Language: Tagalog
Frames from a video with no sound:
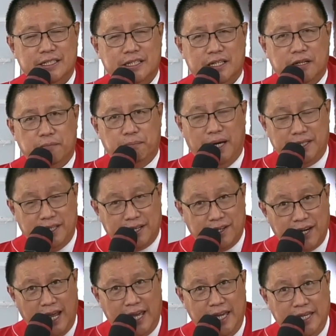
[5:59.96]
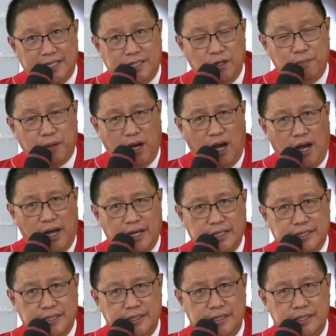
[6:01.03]
by the grace of God,
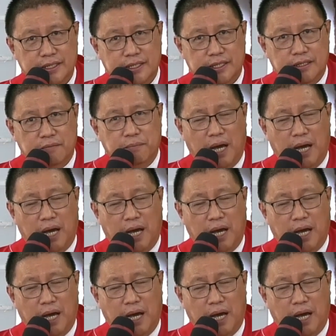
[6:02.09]
by